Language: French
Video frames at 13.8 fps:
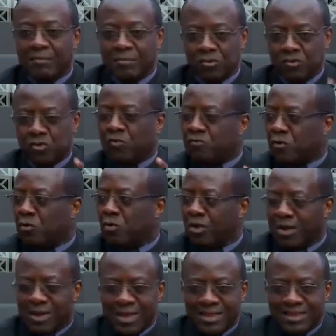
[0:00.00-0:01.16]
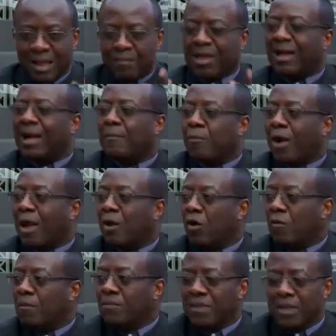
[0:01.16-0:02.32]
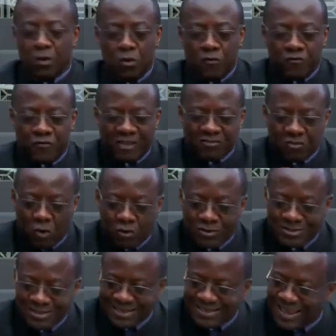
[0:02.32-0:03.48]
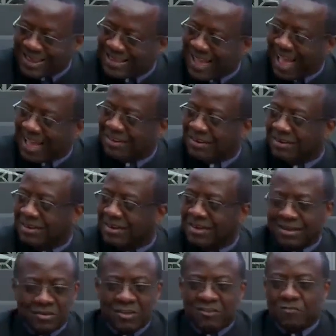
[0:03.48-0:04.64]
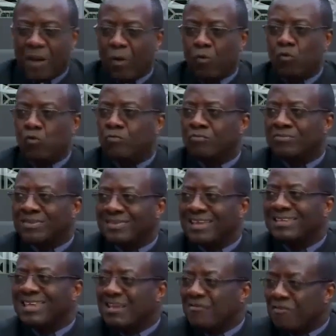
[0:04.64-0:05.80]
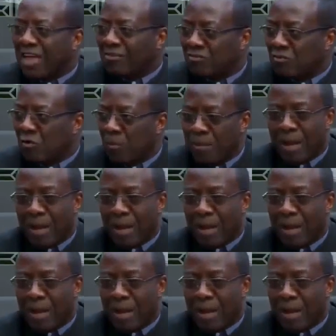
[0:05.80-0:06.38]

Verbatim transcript: Mais Dieu veut établir un rapport à l'homme, le faire sortir d'un cadre, n'est-ce pas, où des déviations